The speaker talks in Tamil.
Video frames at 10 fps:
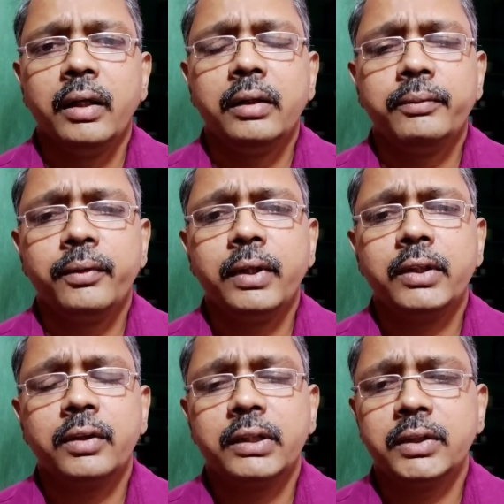அந்த ஃபோனை
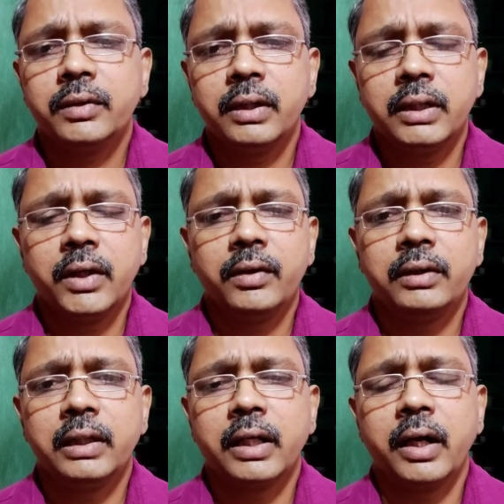தொலைச்சவங்களுக்கு
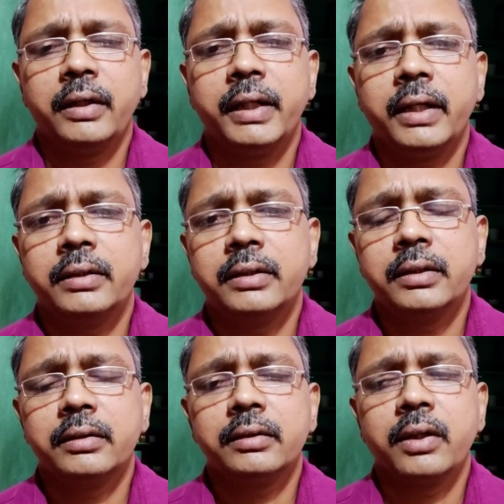அந்த
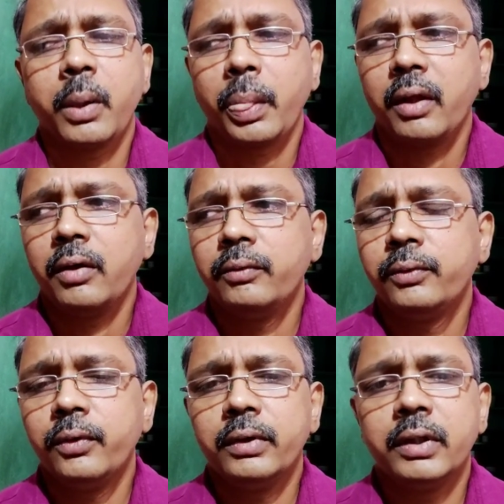கான்டாக்ட்ஸு
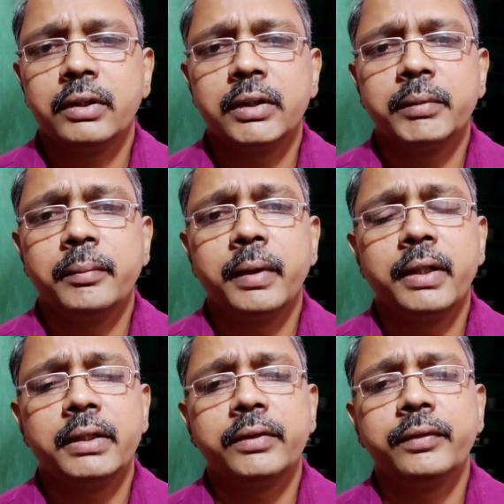ஃபோட்டோஸு
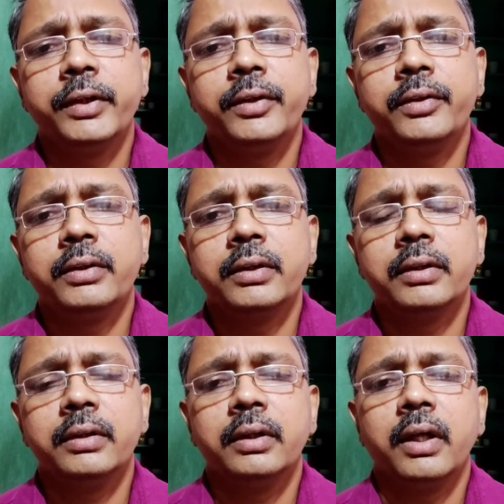மெமரிஸு வீடியோஸு